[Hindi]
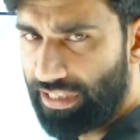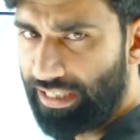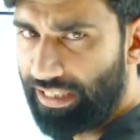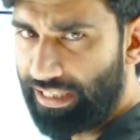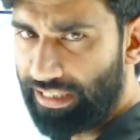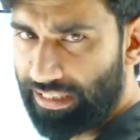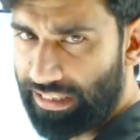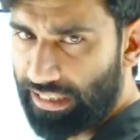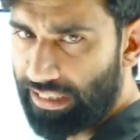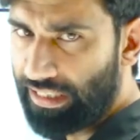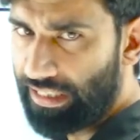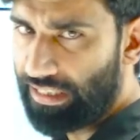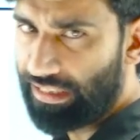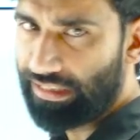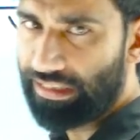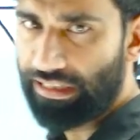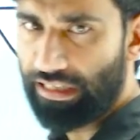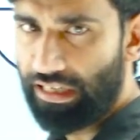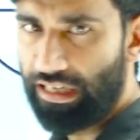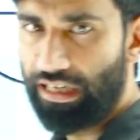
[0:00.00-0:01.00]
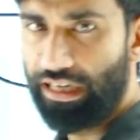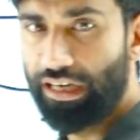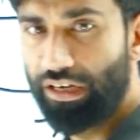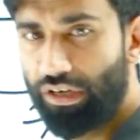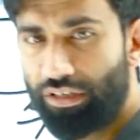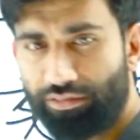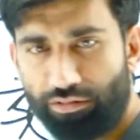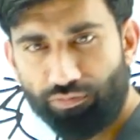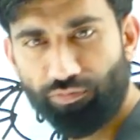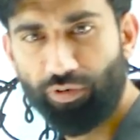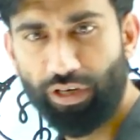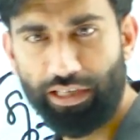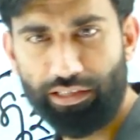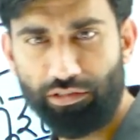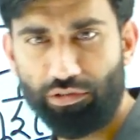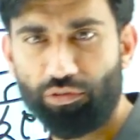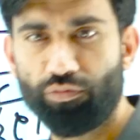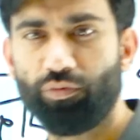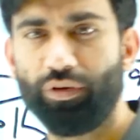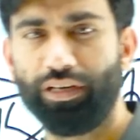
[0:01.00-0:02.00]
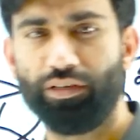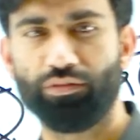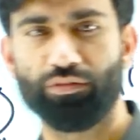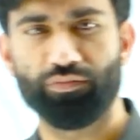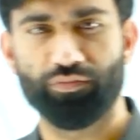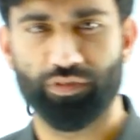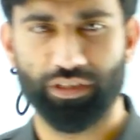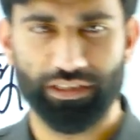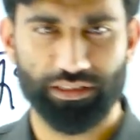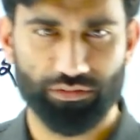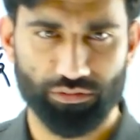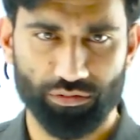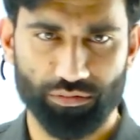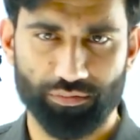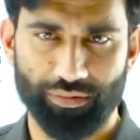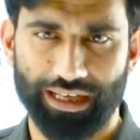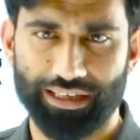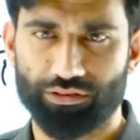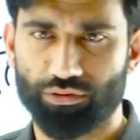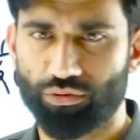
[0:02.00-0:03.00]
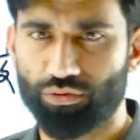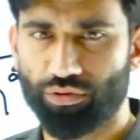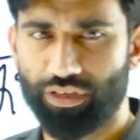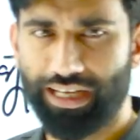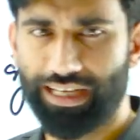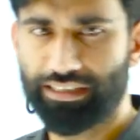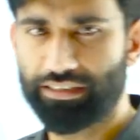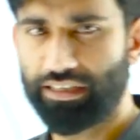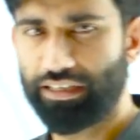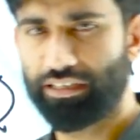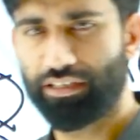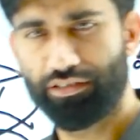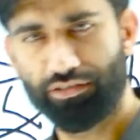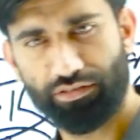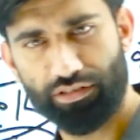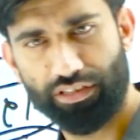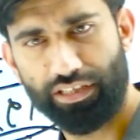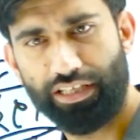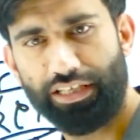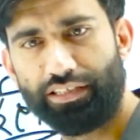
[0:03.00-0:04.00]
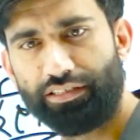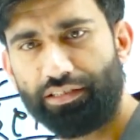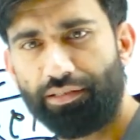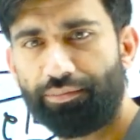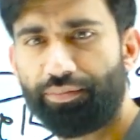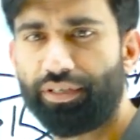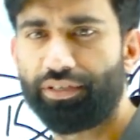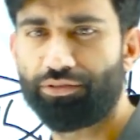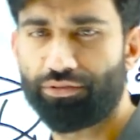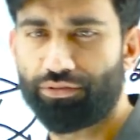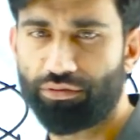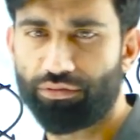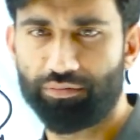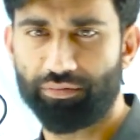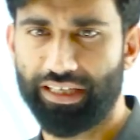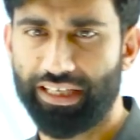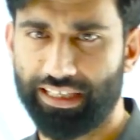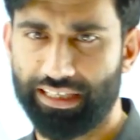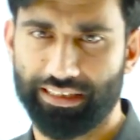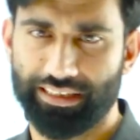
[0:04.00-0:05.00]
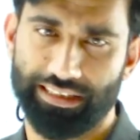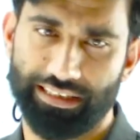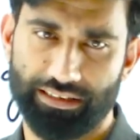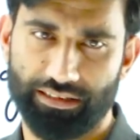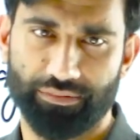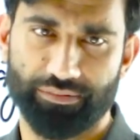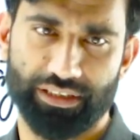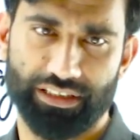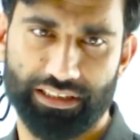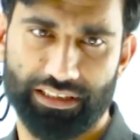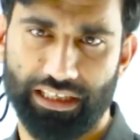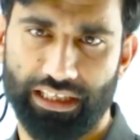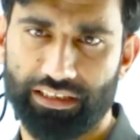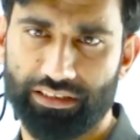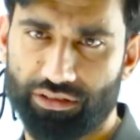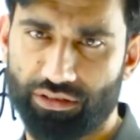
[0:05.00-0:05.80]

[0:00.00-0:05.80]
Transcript: करें कि वर्ड टू वर्ड उन वर्ड उन बातों को याद रखें क्योंकि ऐसे प्रश्नों में ये समस्याएं